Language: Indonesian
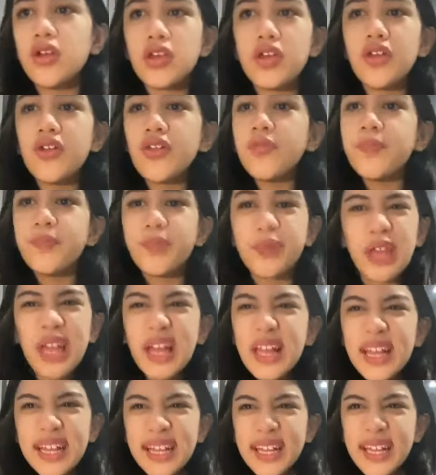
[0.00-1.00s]
cute
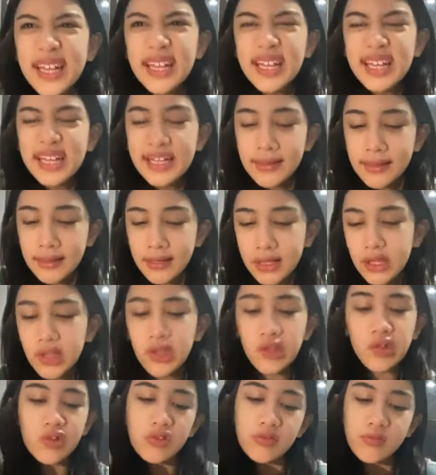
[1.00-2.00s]
banget
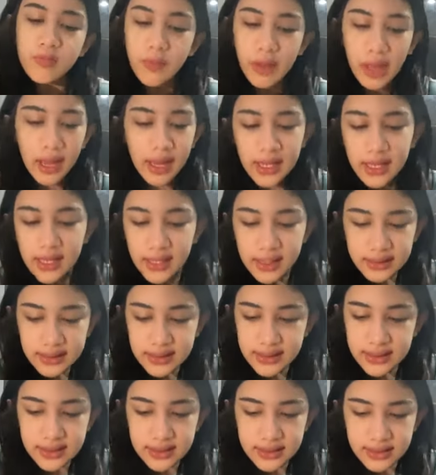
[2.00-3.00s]
cute
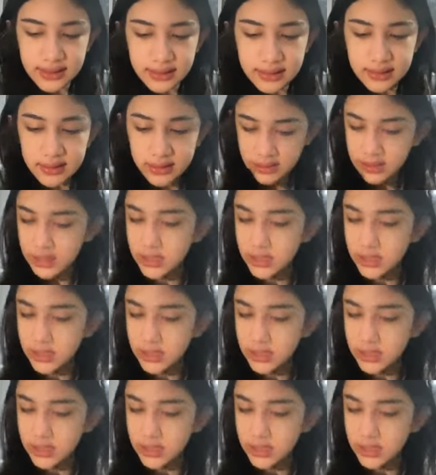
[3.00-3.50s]
banget